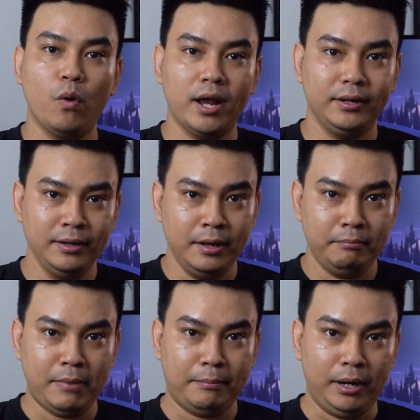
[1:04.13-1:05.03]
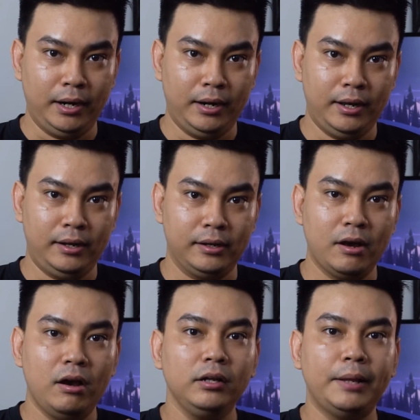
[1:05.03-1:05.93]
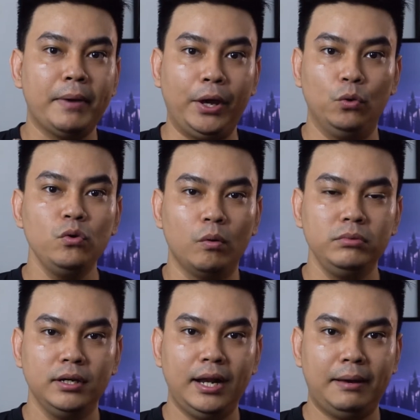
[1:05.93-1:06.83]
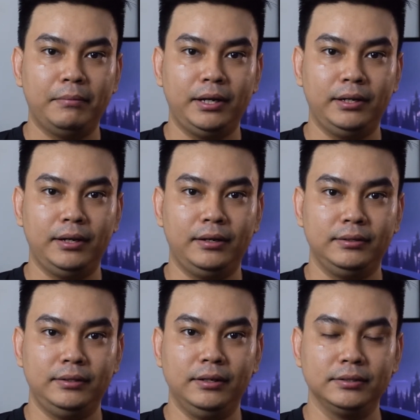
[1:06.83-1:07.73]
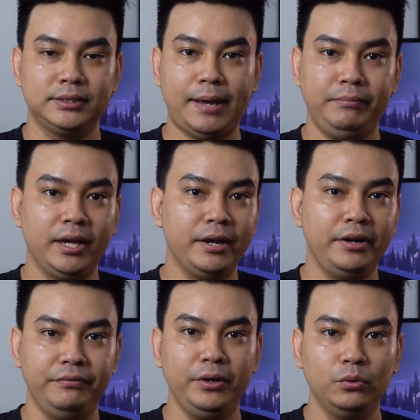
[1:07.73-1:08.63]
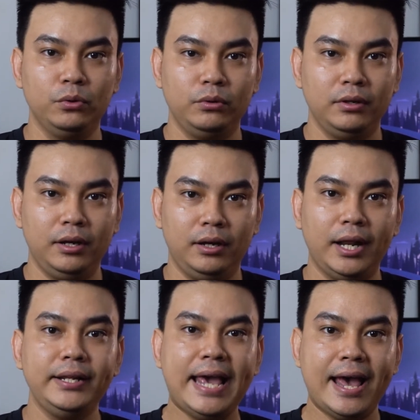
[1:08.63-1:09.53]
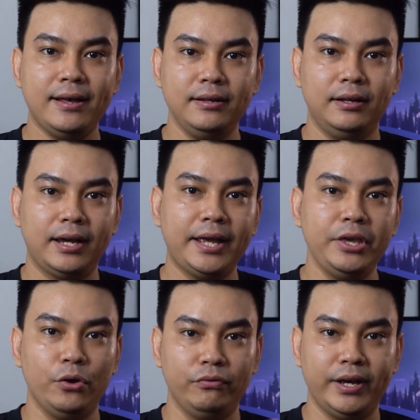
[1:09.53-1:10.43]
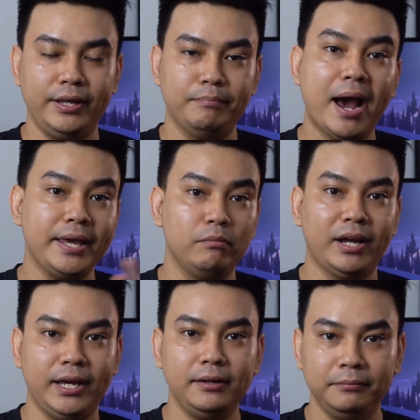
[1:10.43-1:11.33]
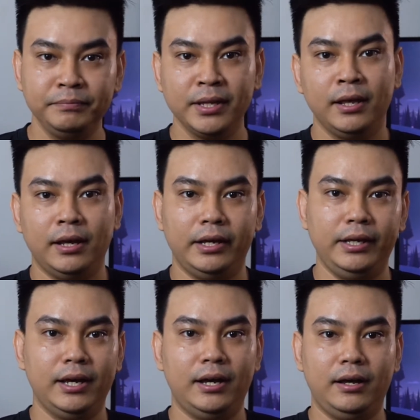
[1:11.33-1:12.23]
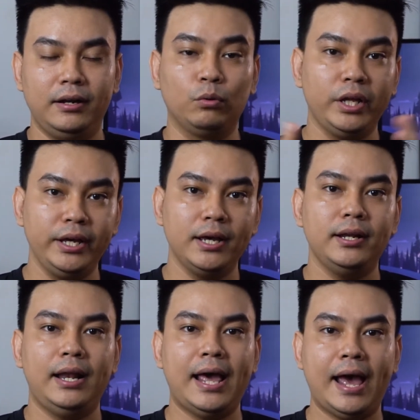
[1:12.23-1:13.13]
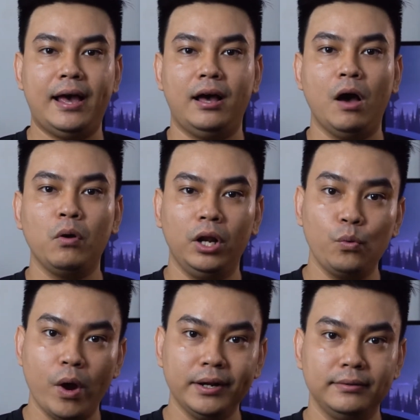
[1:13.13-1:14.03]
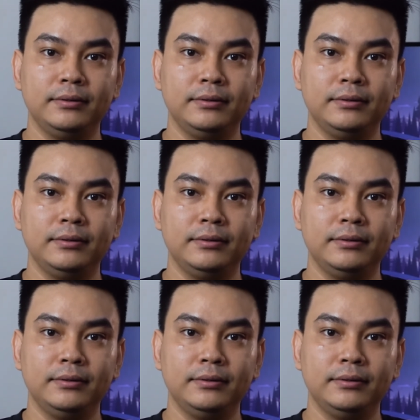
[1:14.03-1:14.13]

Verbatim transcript: one mà mình ờ, có tìm hiểu cũng như là mình ờ, được xem những cái review ờ, đánh giá khá nhiều về ba cái dòng này ha thì đầu tiên á là Oculus Quest